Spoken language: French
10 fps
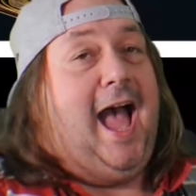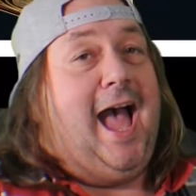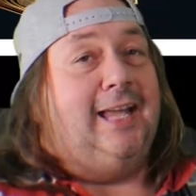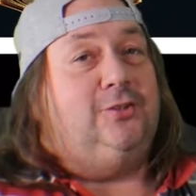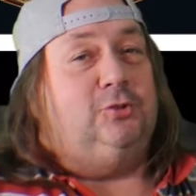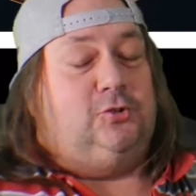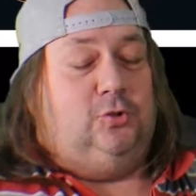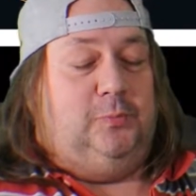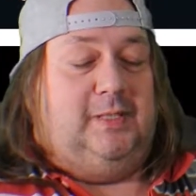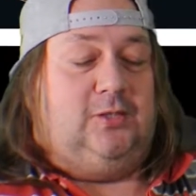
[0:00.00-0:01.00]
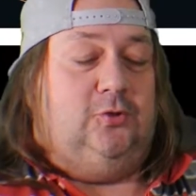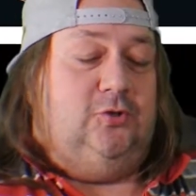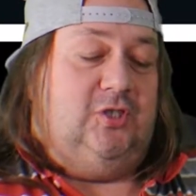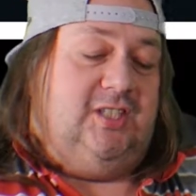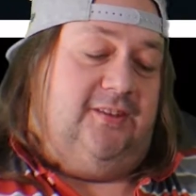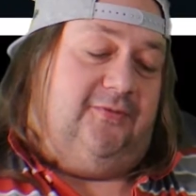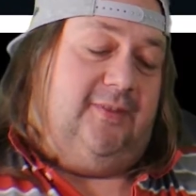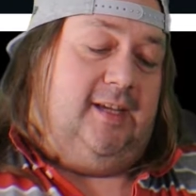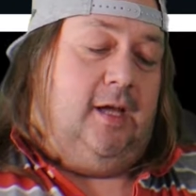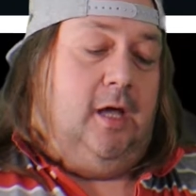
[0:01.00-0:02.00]
Attention, parce que j'ai
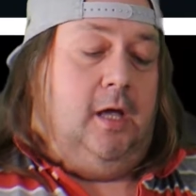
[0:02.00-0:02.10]
fait.